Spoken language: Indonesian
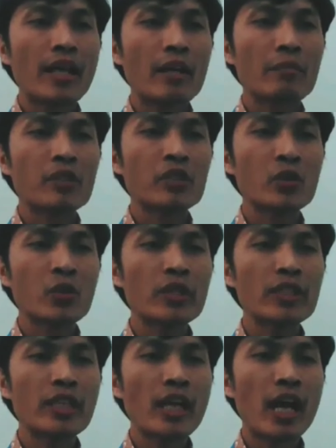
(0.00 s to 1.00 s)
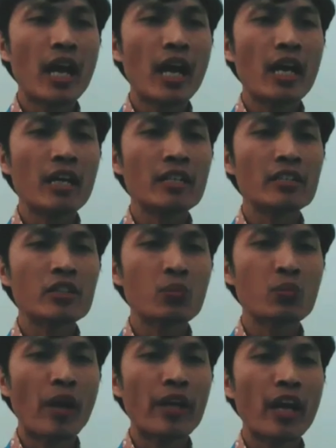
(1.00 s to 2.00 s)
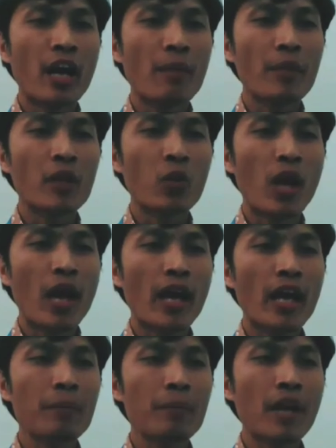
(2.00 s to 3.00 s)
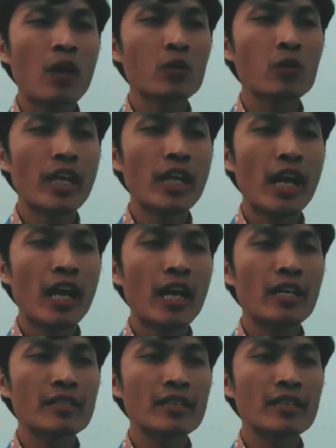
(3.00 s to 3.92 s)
dan menyuruh dia supaya menolakkan perahunya